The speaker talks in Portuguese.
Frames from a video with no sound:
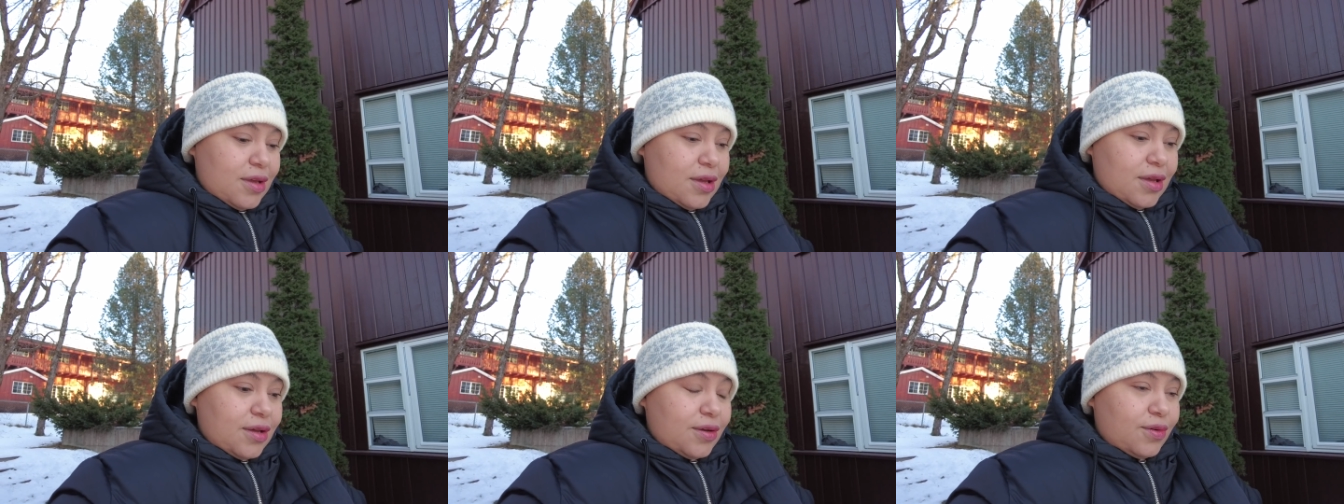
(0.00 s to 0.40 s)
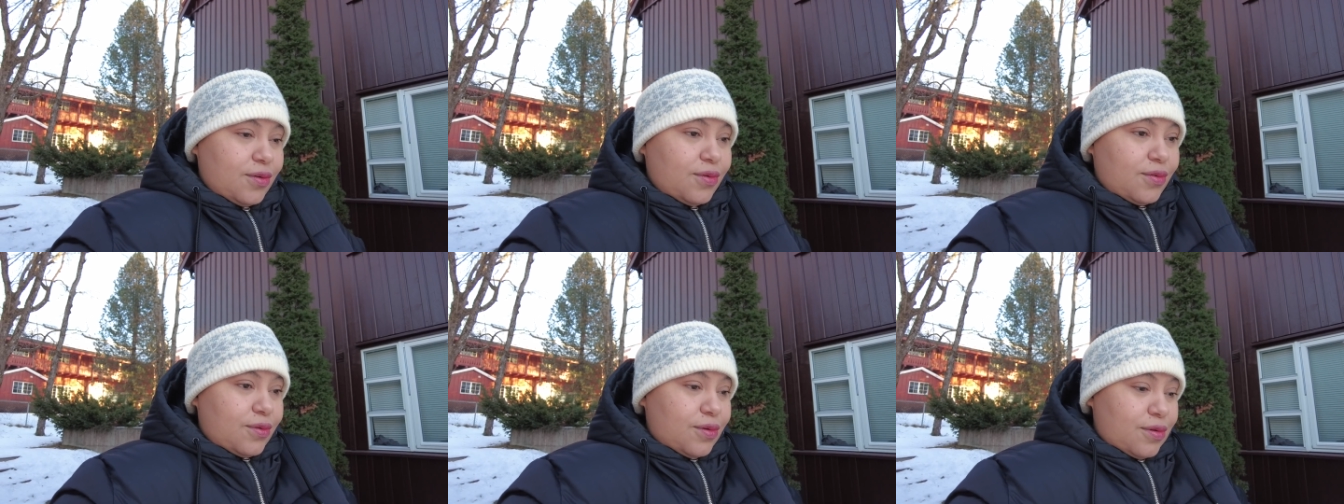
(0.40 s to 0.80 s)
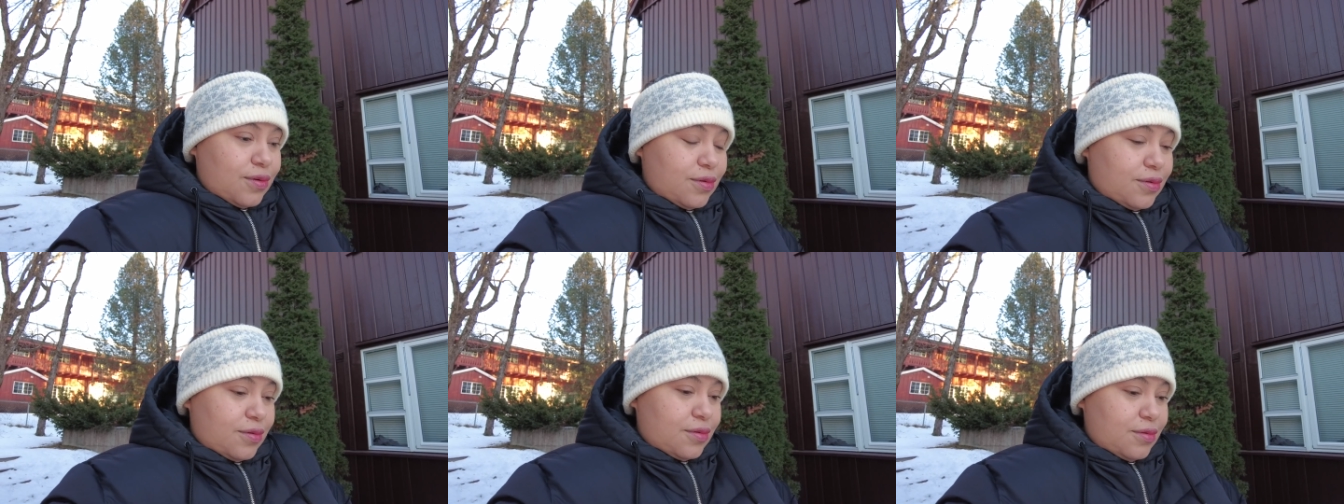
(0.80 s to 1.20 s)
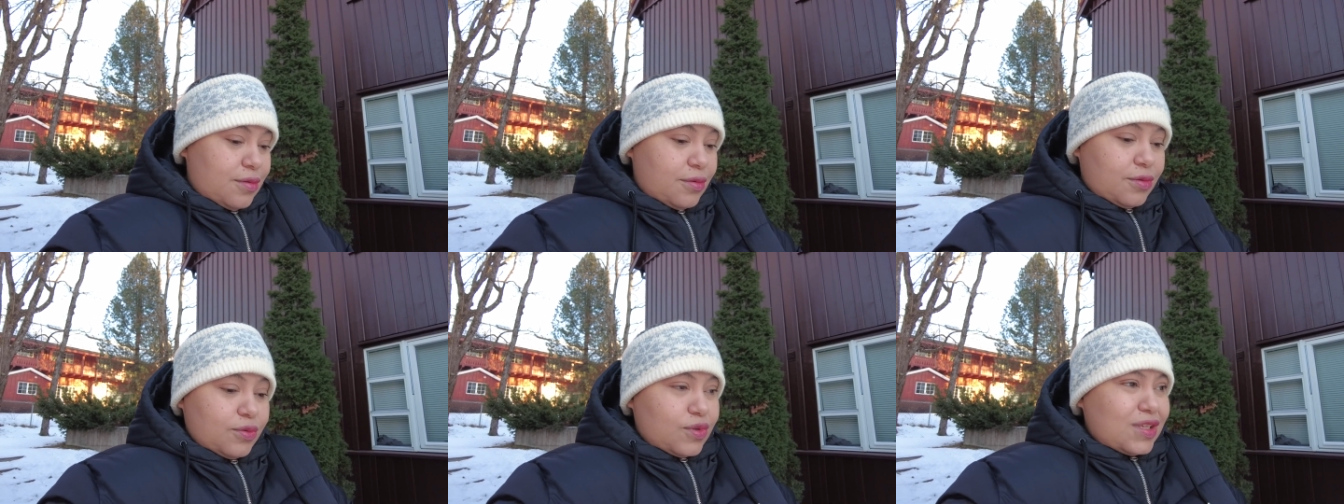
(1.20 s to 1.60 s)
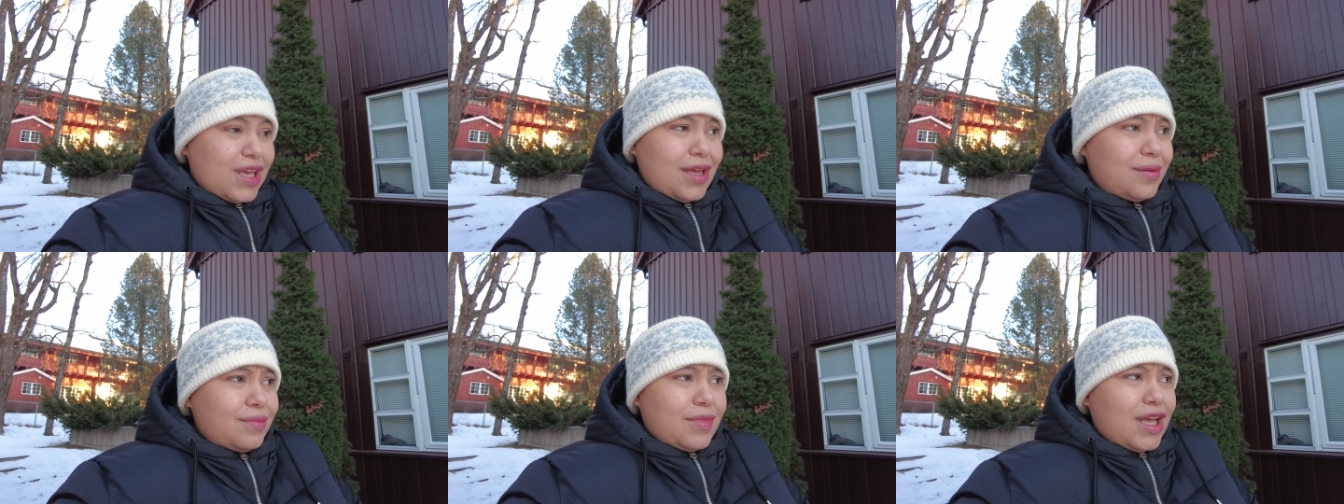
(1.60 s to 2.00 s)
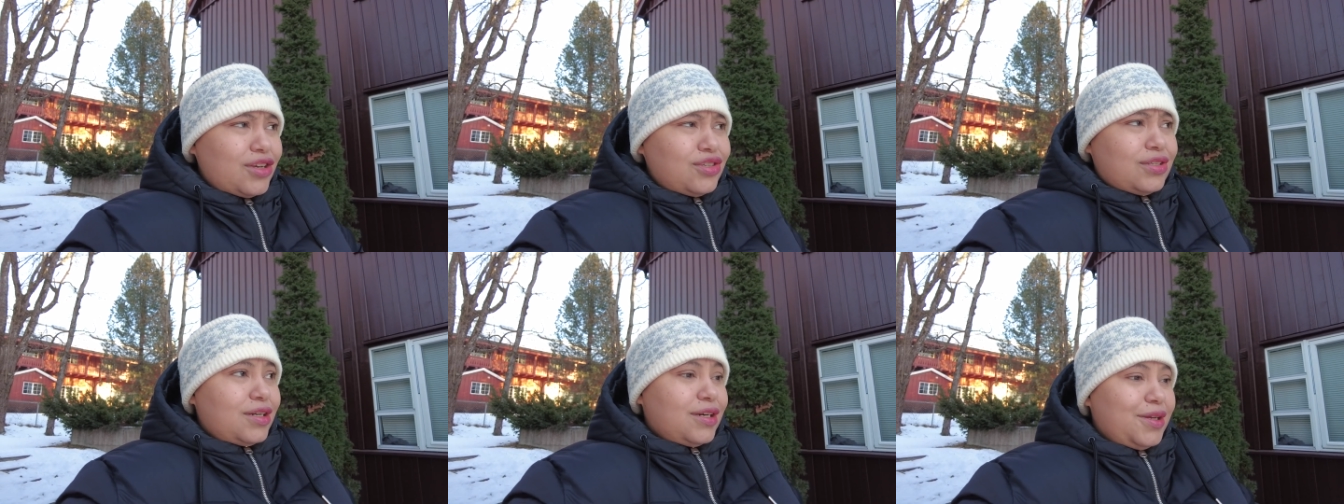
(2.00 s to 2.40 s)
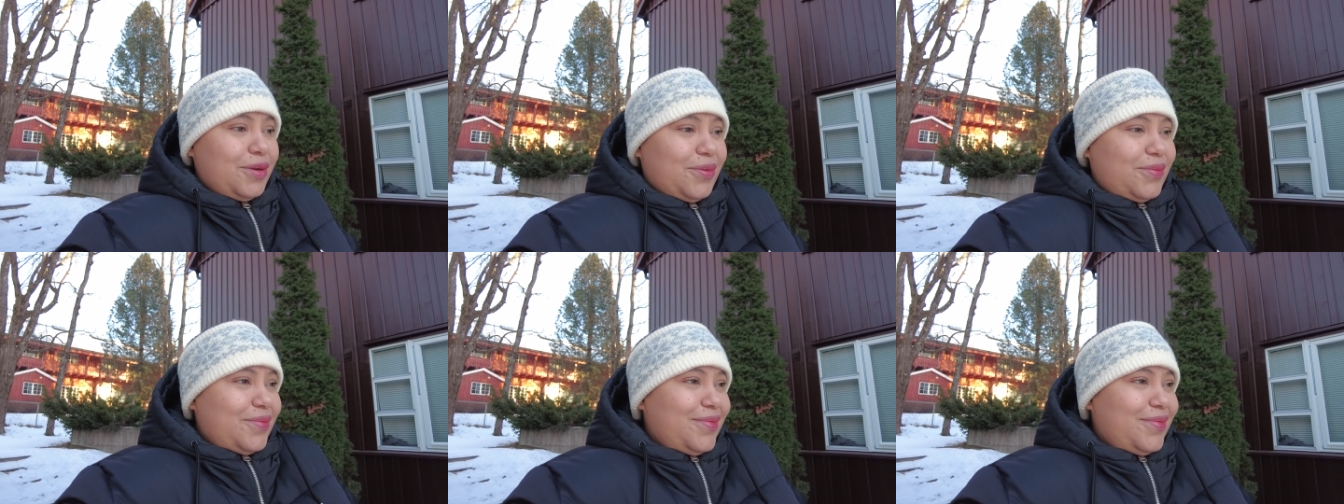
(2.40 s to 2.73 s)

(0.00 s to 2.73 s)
Eu não sei, é estranho.